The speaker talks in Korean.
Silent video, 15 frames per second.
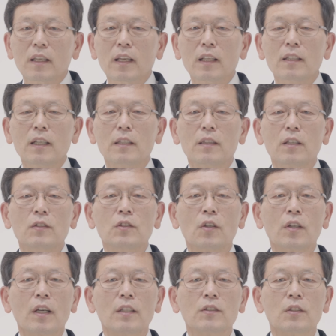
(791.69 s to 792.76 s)
해당했던
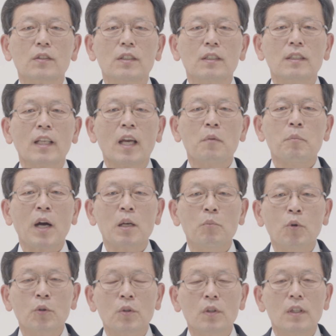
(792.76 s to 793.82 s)
여러 가지 것들이 나의
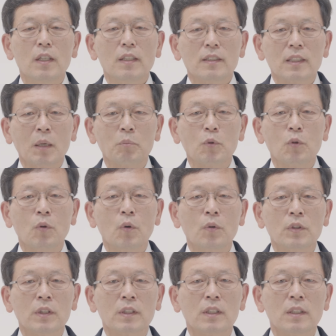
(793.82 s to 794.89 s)
발목을
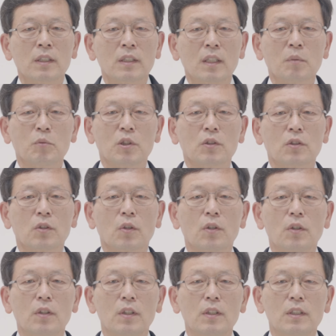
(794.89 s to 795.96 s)
잡고 있기 때문이죠.
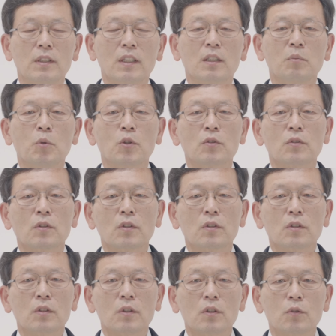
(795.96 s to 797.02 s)
이제 그 모든
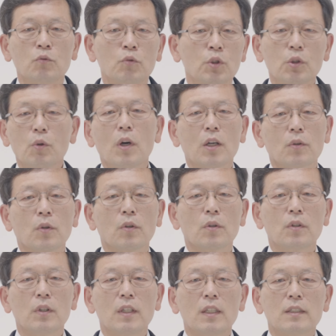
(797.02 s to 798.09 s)
것들을 뒤로 하고
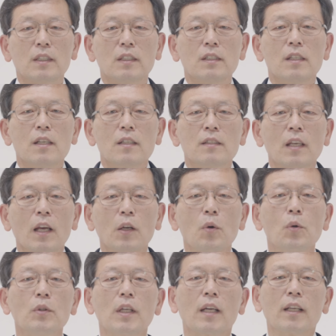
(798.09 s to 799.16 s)
이제 이
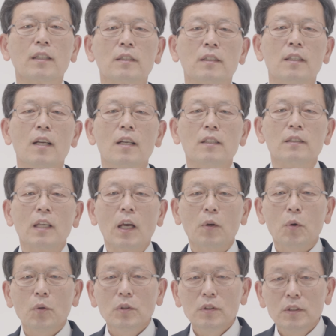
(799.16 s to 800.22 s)
새로운 한 해는
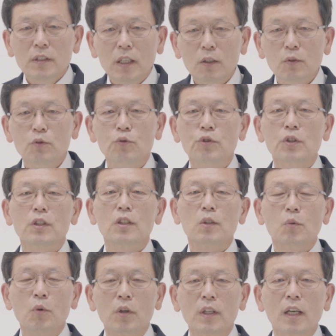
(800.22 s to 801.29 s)
새로운 은혜를
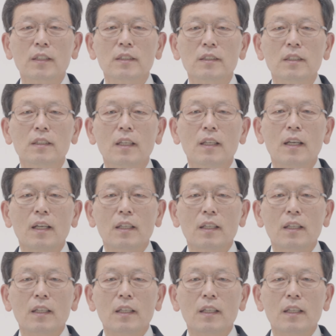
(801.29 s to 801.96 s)
주시기를 원하는